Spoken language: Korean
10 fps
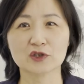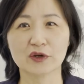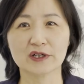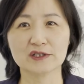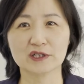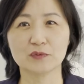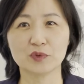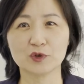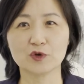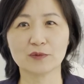저희가 지금
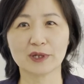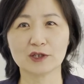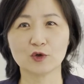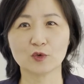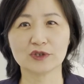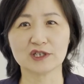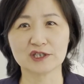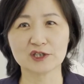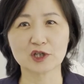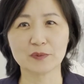비디오를 만들고 있는 이
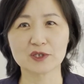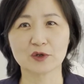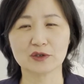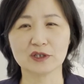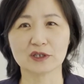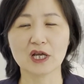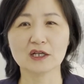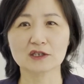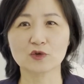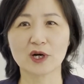시점에서는
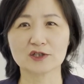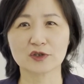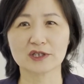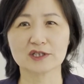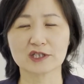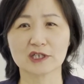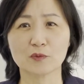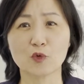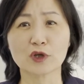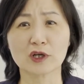그 과정이
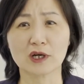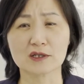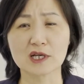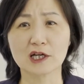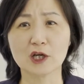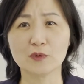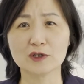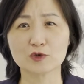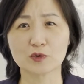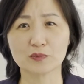지금 4개월이
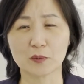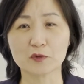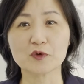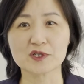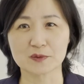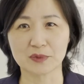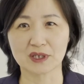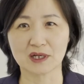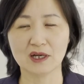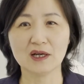아, 조금 넘고
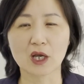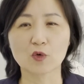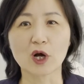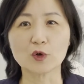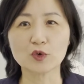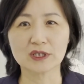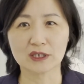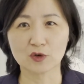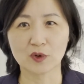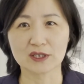있습니다. 광고
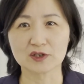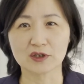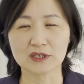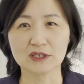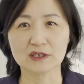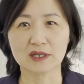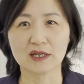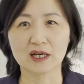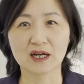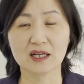내는 과정은
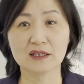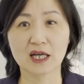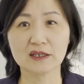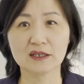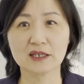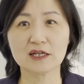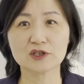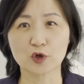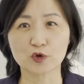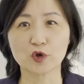대략 한한달
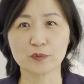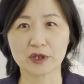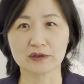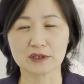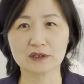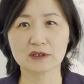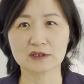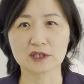정도면은